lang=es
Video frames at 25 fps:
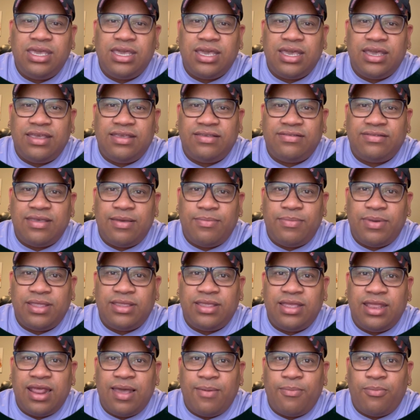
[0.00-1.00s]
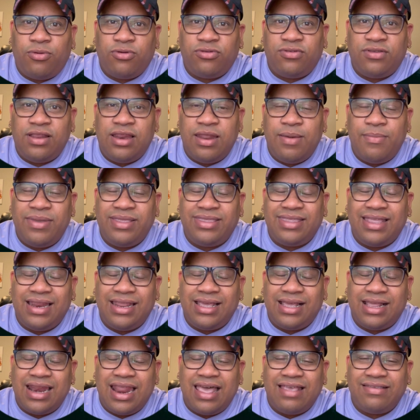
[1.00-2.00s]
que se perderá posiblemente
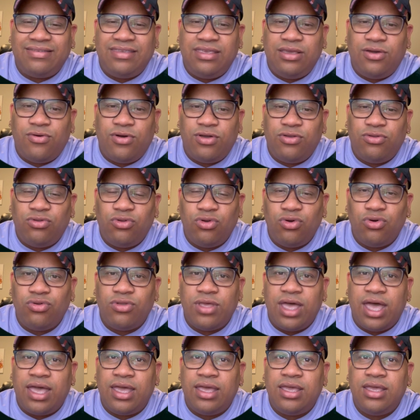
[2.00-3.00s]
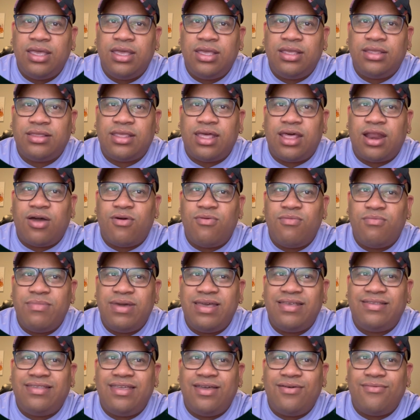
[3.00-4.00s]
el clásico, es duda, estará un
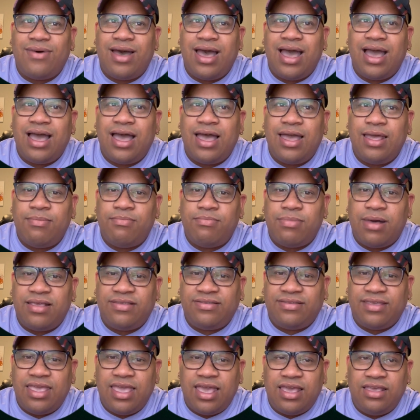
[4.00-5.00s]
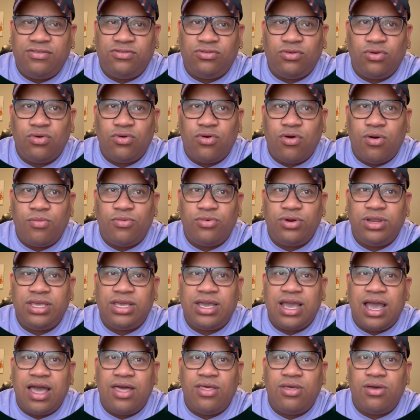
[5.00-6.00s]
mes de baja, el Barça ya hizo un
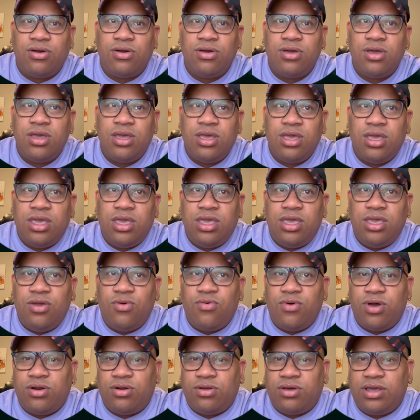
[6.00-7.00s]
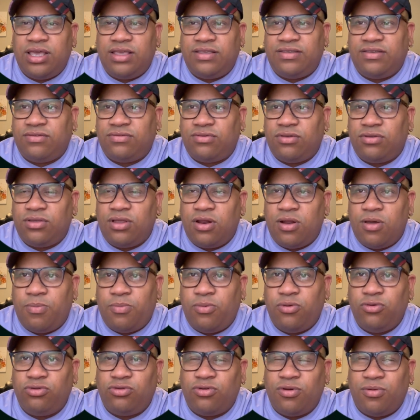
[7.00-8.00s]
comunicado y bueno, esos son de los
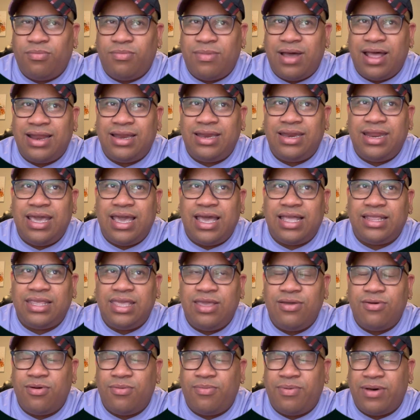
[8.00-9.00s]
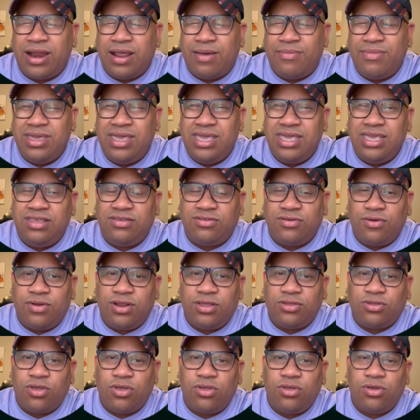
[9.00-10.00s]
puntos más negativos para mí y
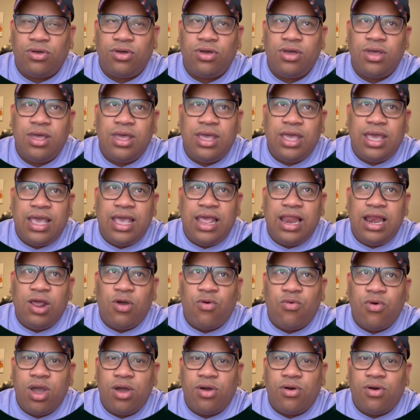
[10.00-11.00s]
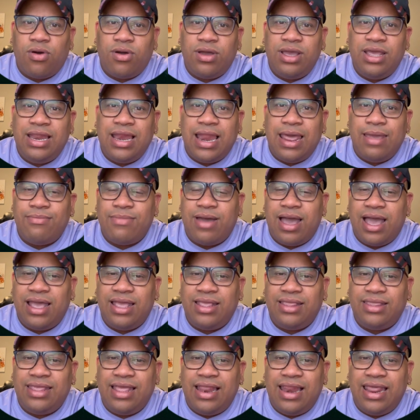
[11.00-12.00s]
sobre todo el juego y la
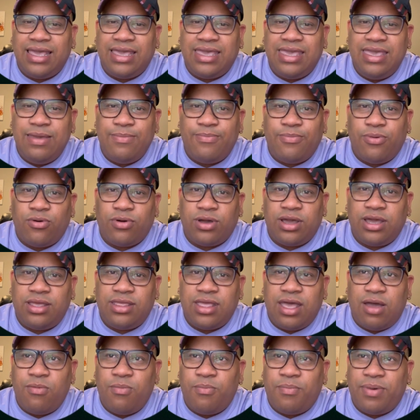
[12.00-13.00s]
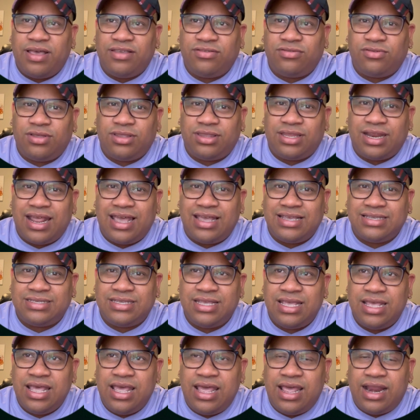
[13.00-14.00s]
imagen del equipo que da un paso
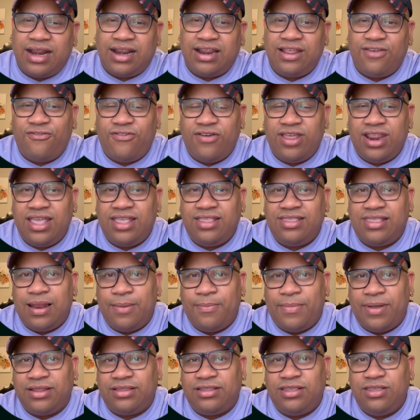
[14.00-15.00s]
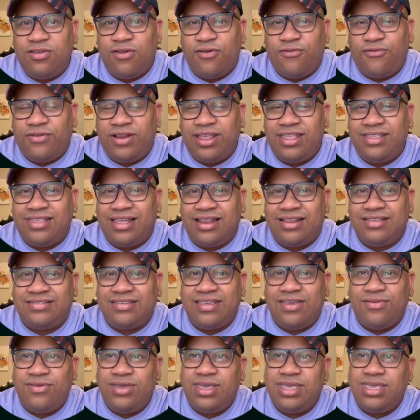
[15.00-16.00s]
atrás referente al partido frente al
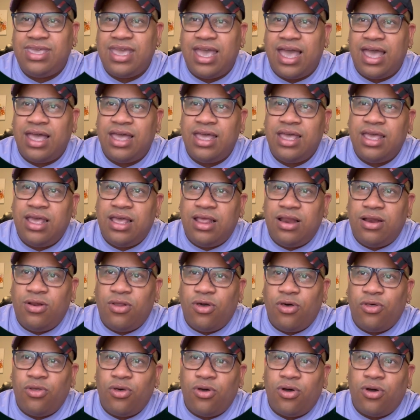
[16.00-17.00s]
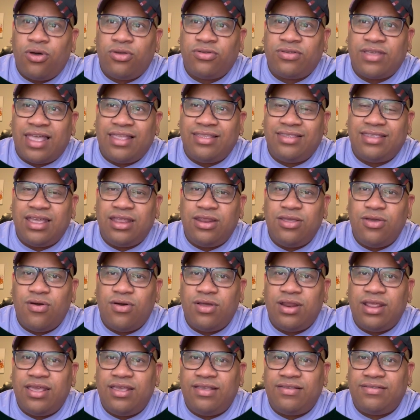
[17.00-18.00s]
Sevilla. Los dos
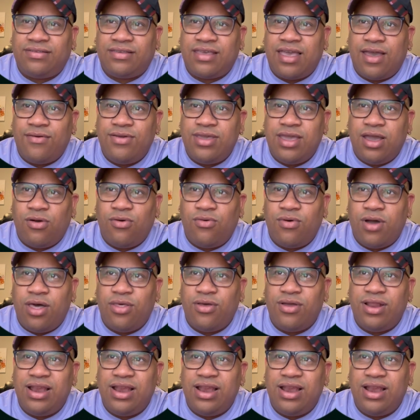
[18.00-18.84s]
anteriores que había jugado